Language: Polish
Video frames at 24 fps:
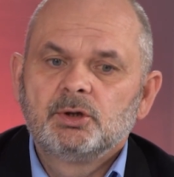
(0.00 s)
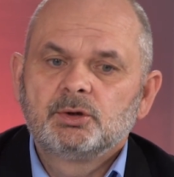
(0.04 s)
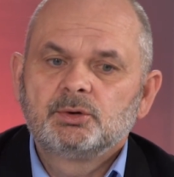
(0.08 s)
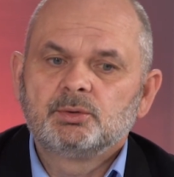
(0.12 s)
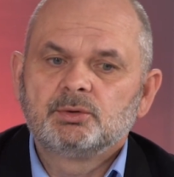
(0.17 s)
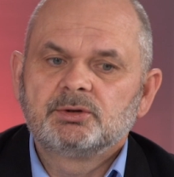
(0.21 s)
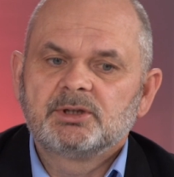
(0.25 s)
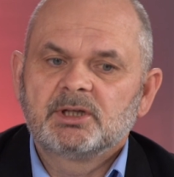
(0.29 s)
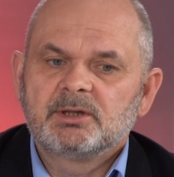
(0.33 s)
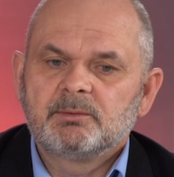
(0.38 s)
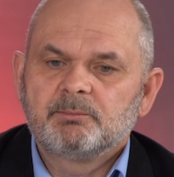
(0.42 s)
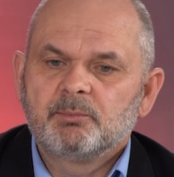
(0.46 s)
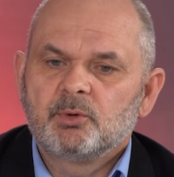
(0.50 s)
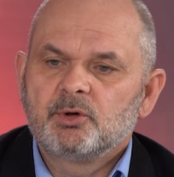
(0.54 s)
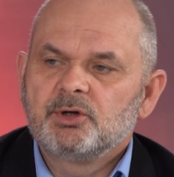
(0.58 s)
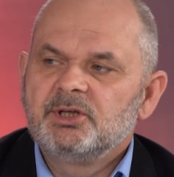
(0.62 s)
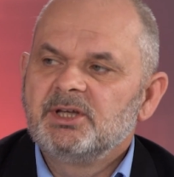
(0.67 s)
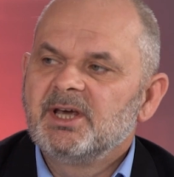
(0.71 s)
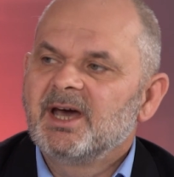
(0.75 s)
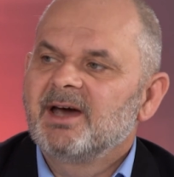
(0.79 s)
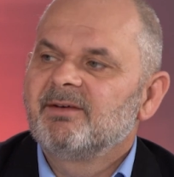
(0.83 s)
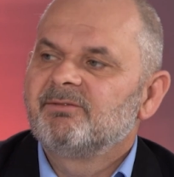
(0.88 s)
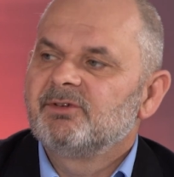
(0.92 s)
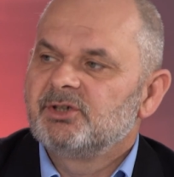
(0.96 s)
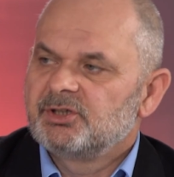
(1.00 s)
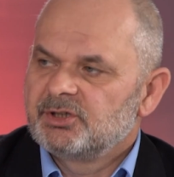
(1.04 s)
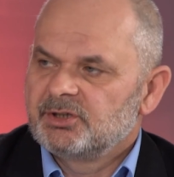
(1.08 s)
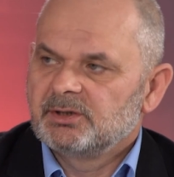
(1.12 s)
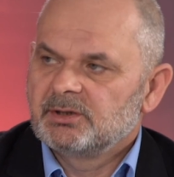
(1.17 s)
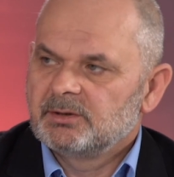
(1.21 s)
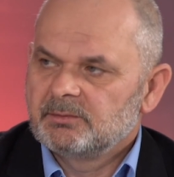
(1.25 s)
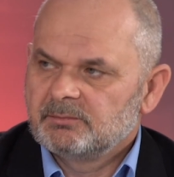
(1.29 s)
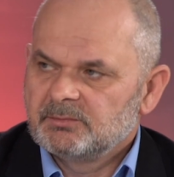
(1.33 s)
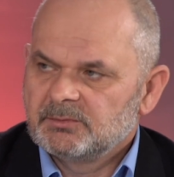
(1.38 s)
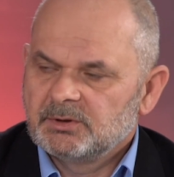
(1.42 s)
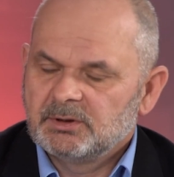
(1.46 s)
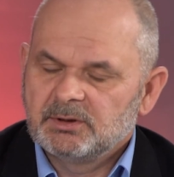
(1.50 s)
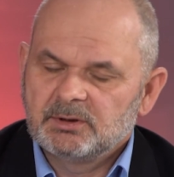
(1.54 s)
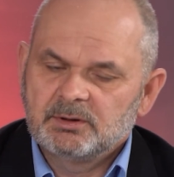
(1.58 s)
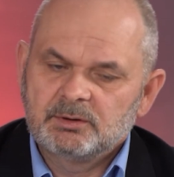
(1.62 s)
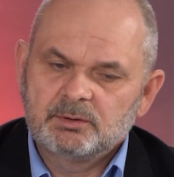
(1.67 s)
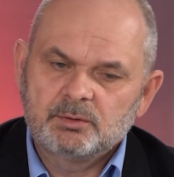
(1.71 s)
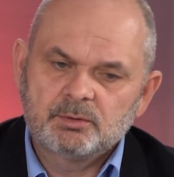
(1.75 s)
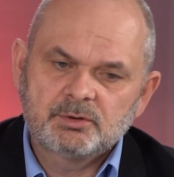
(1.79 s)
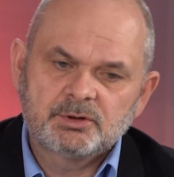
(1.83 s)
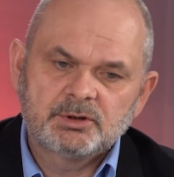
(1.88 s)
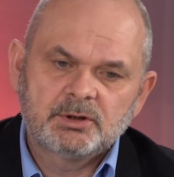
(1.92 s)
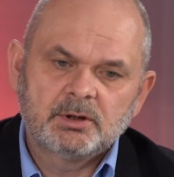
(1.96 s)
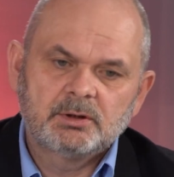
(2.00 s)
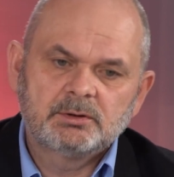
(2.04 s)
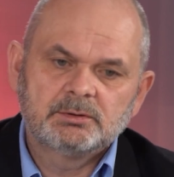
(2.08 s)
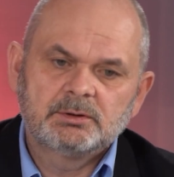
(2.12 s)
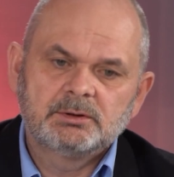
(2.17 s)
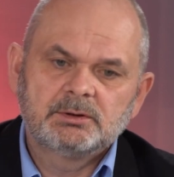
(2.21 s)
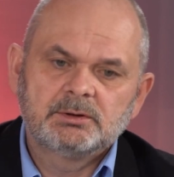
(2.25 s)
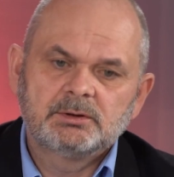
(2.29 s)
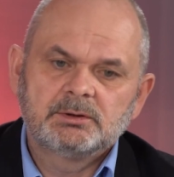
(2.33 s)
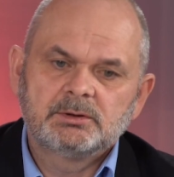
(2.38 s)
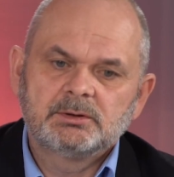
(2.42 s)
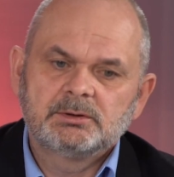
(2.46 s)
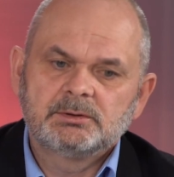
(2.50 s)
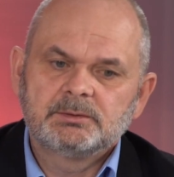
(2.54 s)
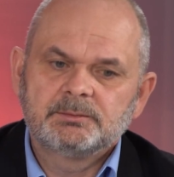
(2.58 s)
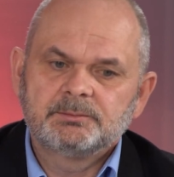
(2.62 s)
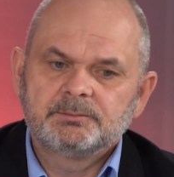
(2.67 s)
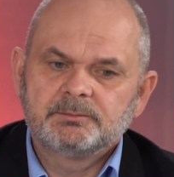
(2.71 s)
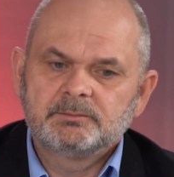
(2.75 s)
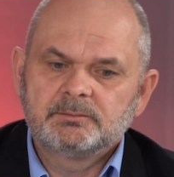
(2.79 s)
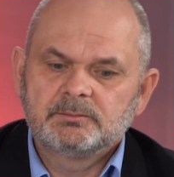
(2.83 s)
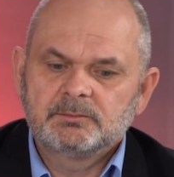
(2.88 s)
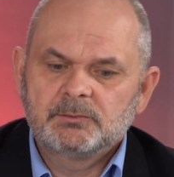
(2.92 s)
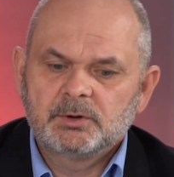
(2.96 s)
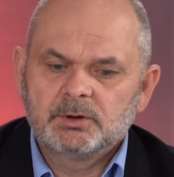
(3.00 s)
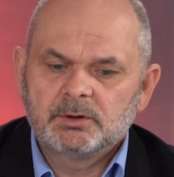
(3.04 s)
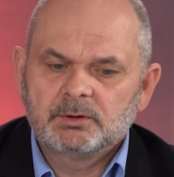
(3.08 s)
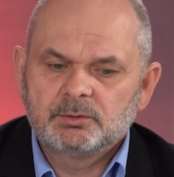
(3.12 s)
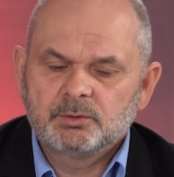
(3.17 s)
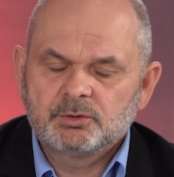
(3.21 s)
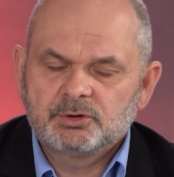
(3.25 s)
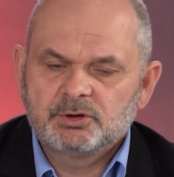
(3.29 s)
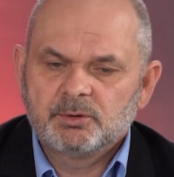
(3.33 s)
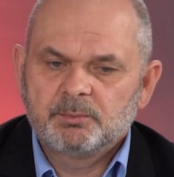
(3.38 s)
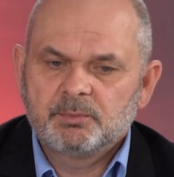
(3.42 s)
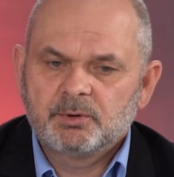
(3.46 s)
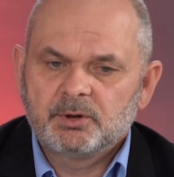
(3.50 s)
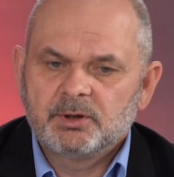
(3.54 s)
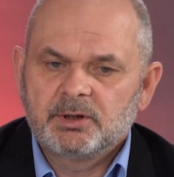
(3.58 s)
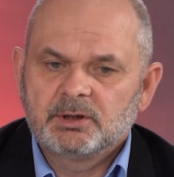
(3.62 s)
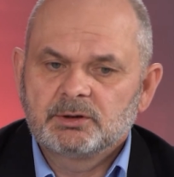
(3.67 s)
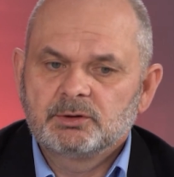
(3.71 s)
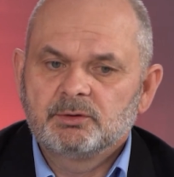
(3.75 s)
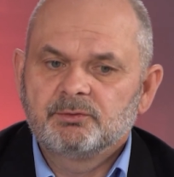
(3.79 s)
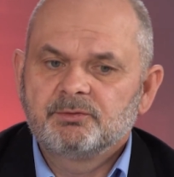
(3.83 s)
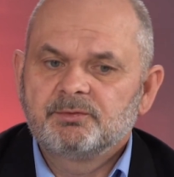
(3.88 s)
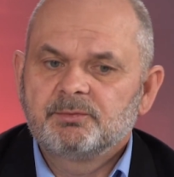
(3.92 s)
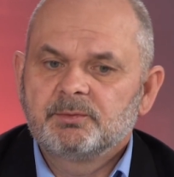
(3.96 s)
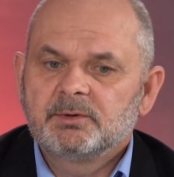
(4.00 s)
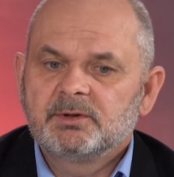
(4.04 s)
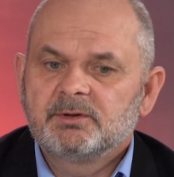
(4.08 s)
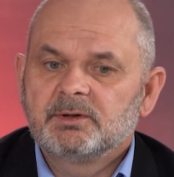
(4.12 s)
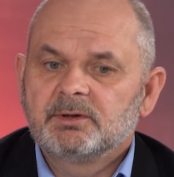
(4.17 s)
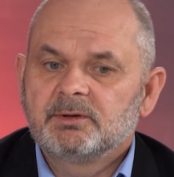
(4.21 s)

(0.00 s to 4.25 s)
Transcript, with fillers: tutaj pojawi się e, dużo, dużo projektów.